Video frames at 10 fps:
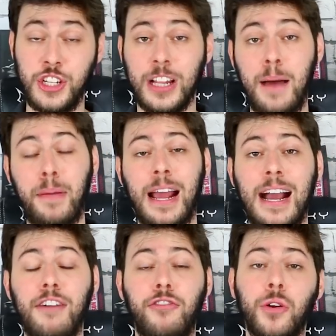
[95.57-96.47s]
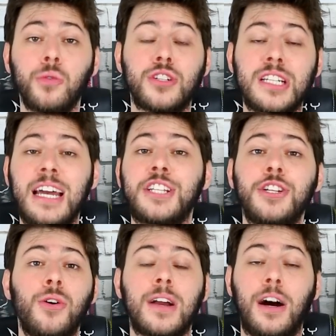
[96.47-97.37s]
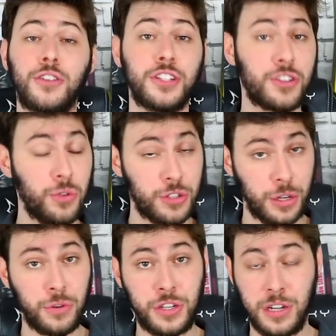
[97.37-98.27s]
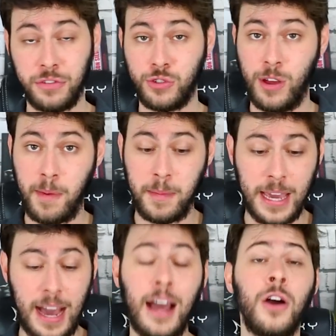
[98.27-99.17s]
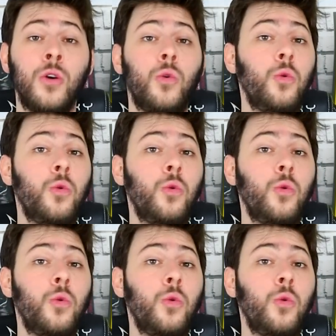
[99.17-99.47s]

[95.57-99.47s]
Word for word: De lá para cá foram sete nocautes consecutivos no MMA,